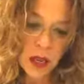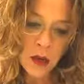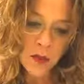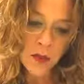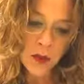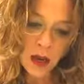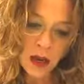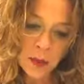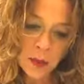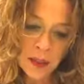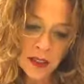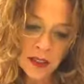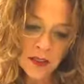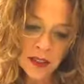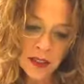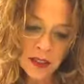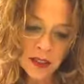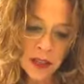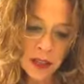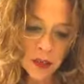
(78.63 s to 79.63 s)
vorrebbe
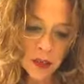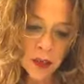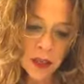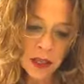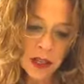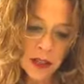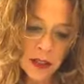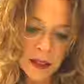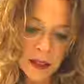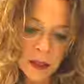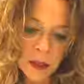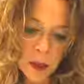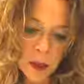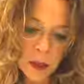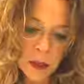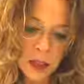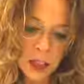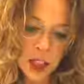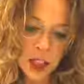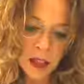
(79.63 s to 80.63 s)
diventare un creativo
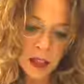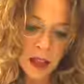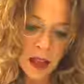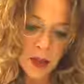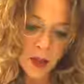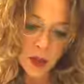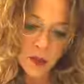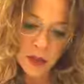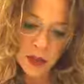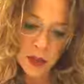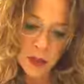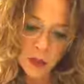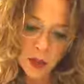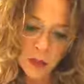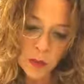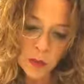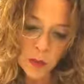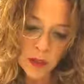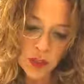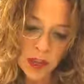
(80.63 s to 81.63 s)
pubblicitario, ma i
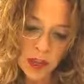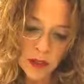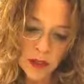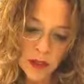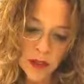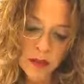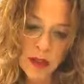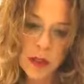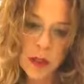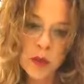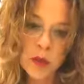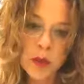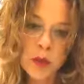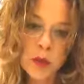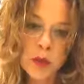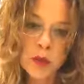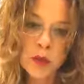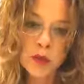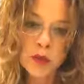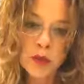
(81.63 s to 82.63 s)
suoi progetti vengono
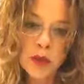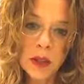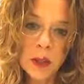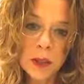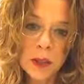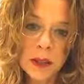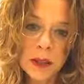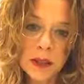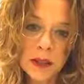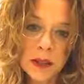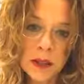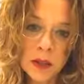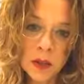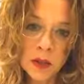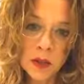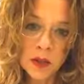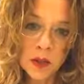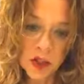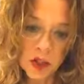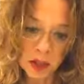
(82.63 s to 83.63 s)
puntualmente
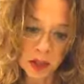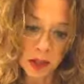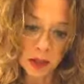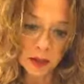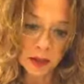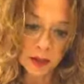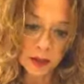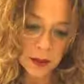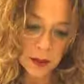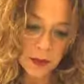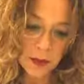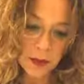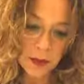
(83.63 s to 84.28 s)
bocciati.